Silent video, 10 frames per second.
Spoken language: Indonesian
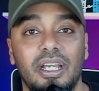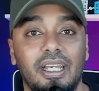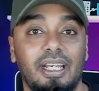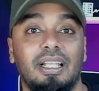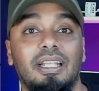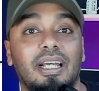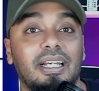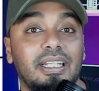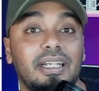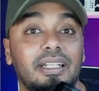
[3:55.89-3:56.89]
iklan
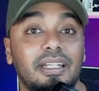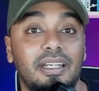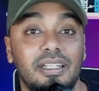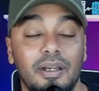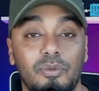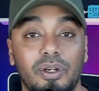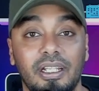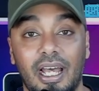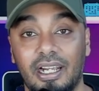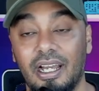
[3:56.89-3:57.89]
lagi tinggi-tingginya
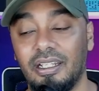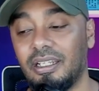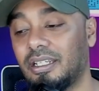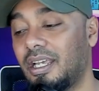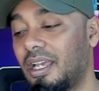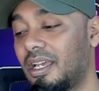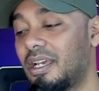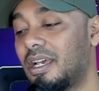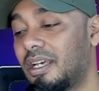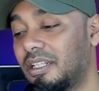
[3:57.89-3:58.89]
mungkin harganya jadi
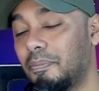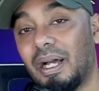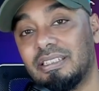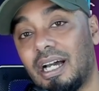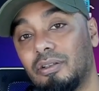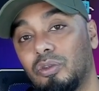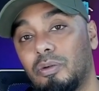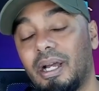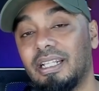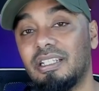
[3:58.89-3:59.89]
dipaksakan
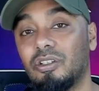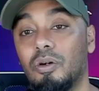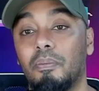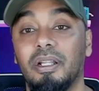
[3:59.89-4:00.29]
untuk main di situ.